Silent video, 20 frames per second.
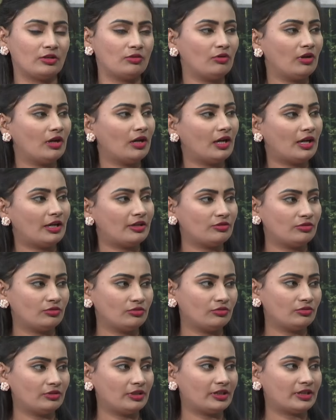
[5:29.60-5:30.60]
ఎక్కువ ఆడుతూ
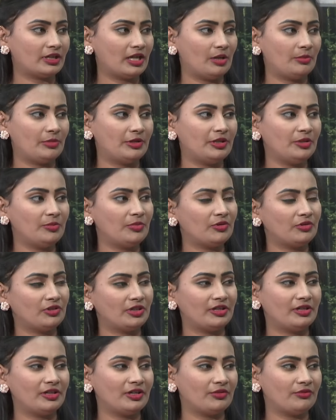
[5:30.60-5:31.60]
ఉంటారు కాబట్టి
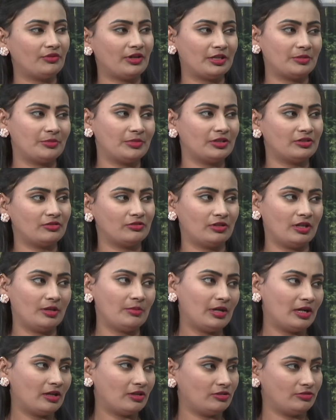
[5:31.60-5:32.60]
ప్రోటీన్ రిక్వైర్మెంట్ కూడా
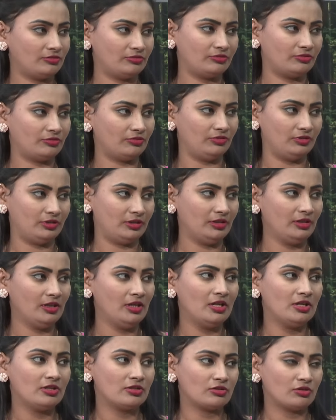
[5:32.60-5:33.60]
బాగా ఉంటుంది
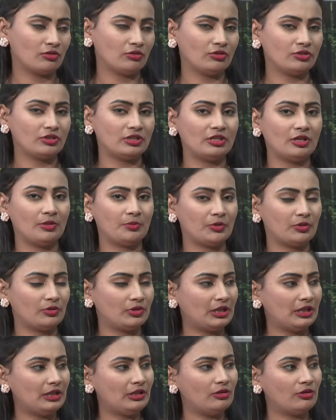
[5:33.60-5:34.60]
సో కొద్దిగా
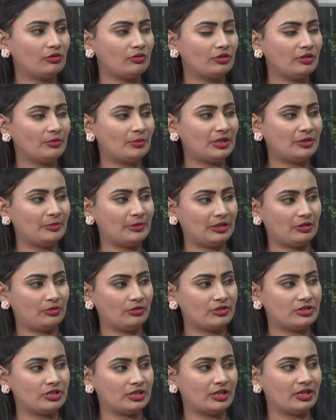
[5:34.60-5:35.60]
ప్రోటీన్లో కూడా మనం
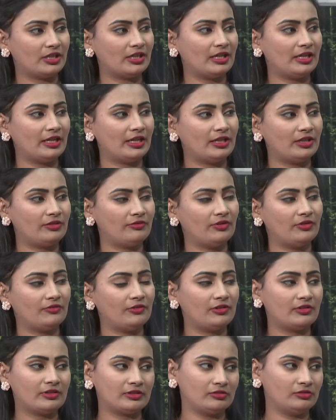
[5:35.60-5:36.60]
ఎక్కువ చికెన్ అలాంటివి
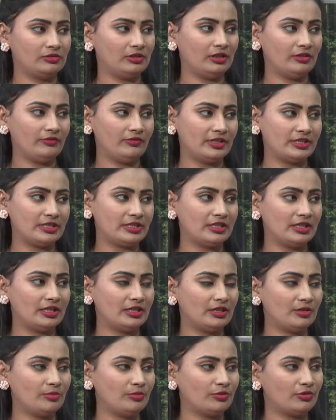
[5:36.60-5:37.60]
ఇవ్వకుండా
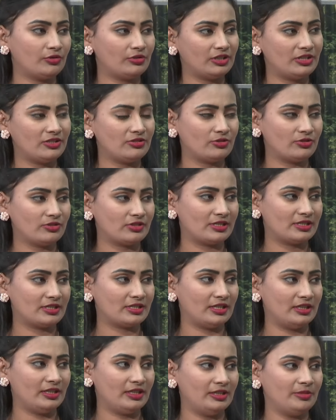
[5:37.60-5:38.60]
వెజిటేరియన్ ప్రోటీన్
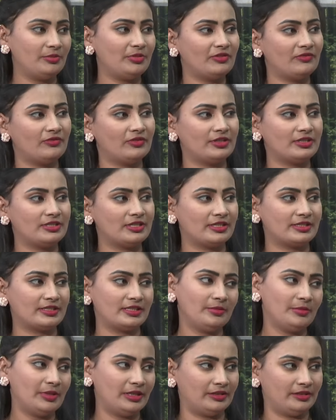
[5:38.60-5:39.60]
సోర్సెస్ అనేది ప్రిఫర్
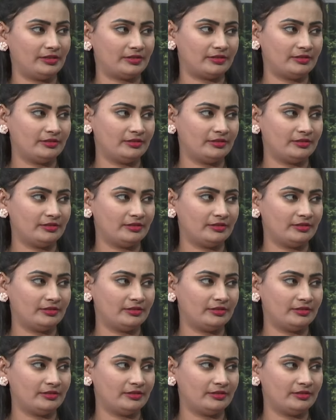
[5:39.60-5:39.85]
చేస్తే బెటర్